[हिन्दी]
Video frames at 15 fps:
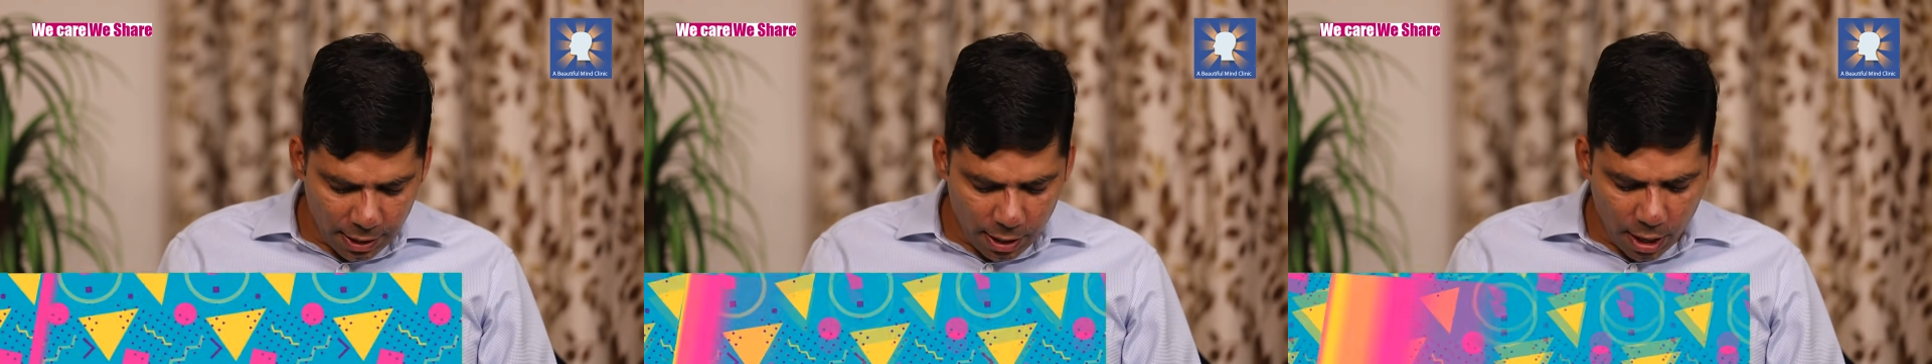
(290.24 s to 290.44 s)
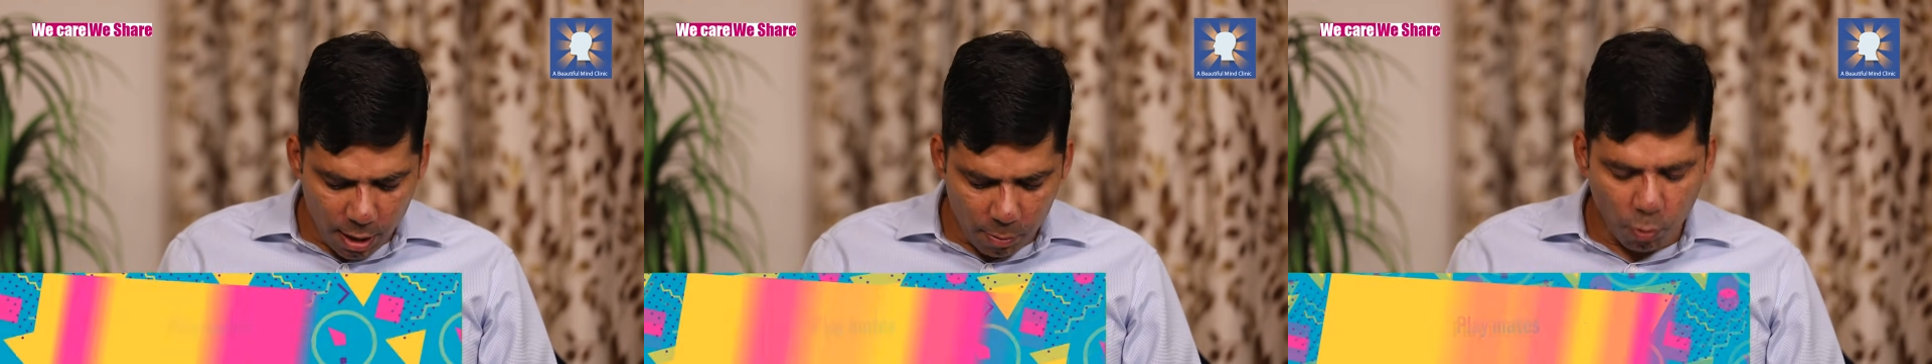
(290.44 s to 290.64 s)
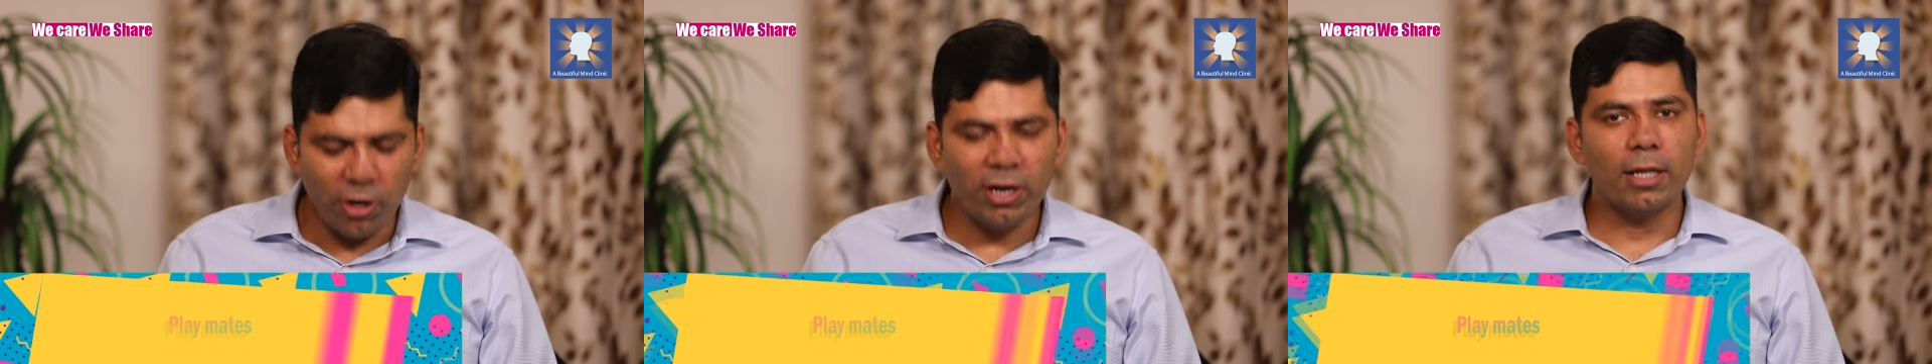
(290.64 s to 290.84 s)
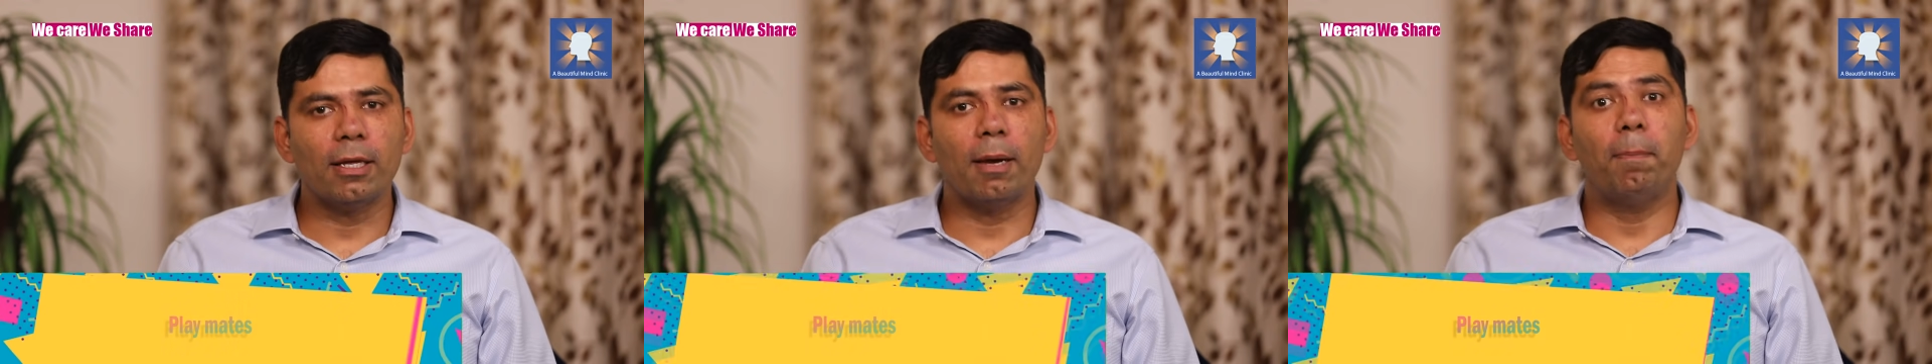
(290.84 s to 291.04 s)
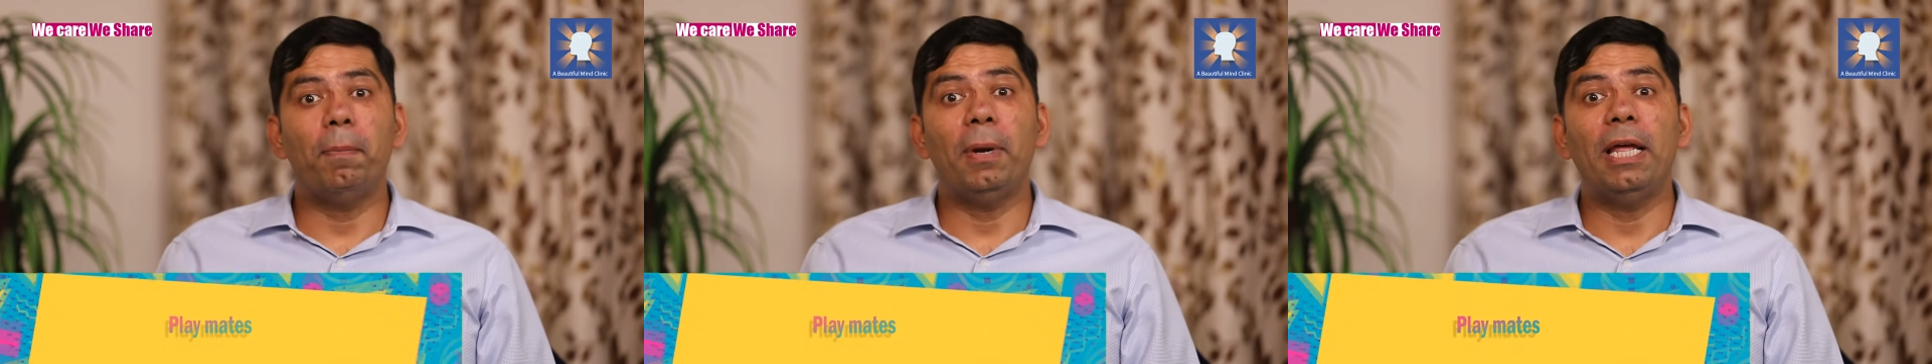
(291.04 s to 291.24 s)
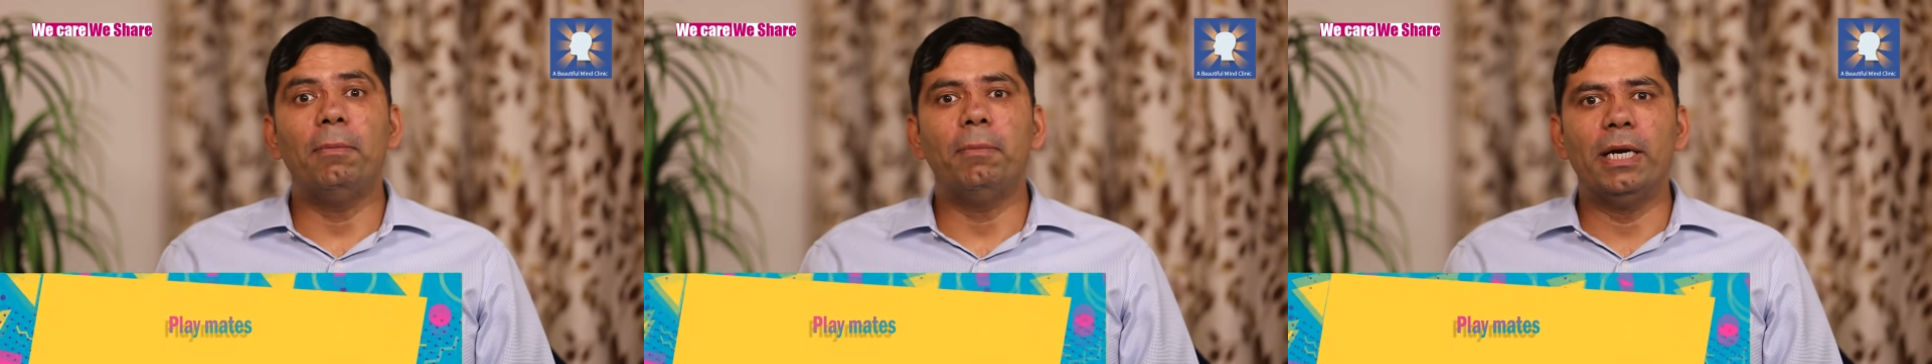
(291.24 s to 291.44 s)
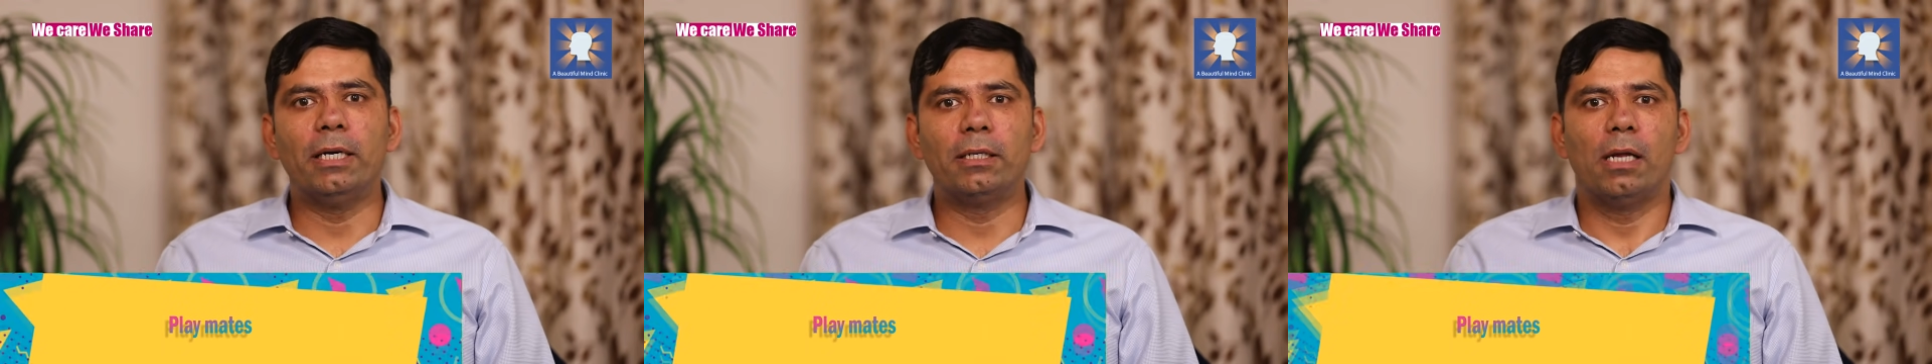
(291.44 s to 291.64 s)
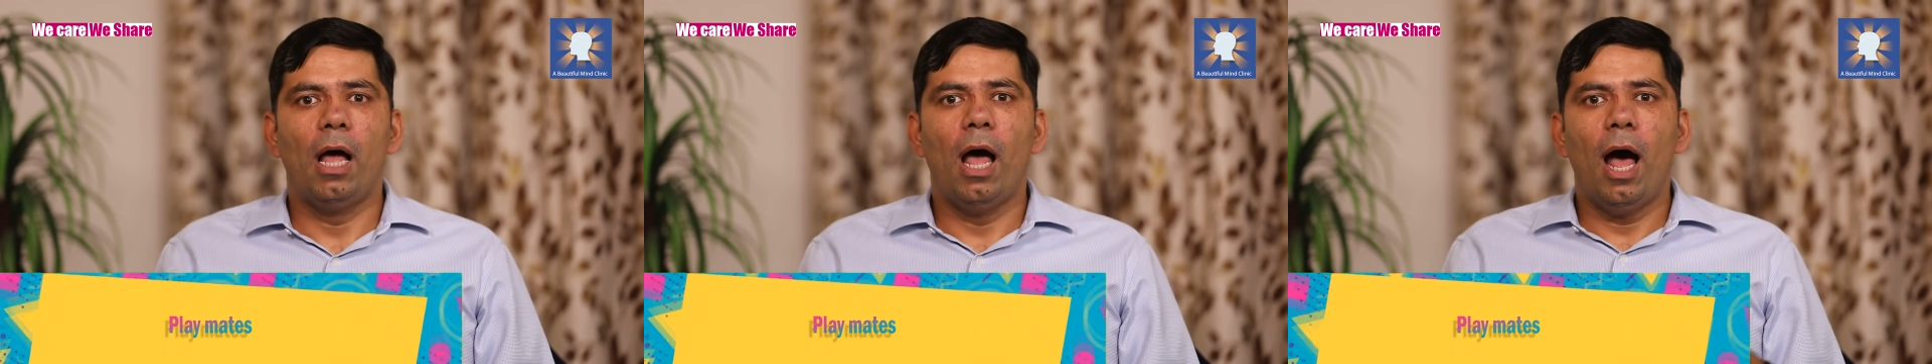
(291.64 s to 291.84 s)
अगला पॉइंट आता है
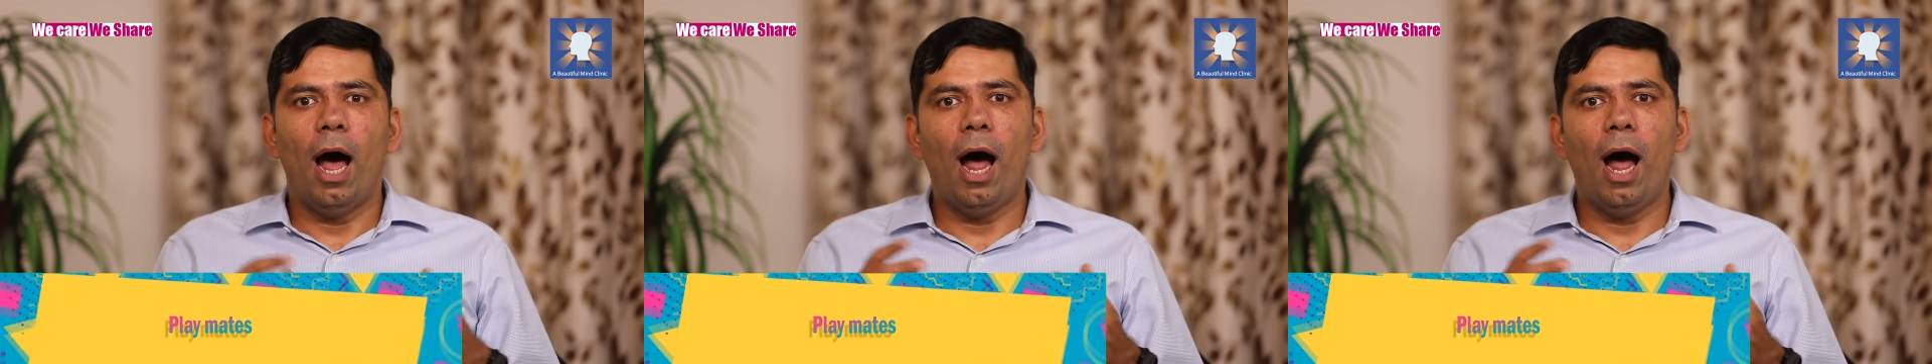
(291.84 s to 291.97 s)
प्लेमेट्स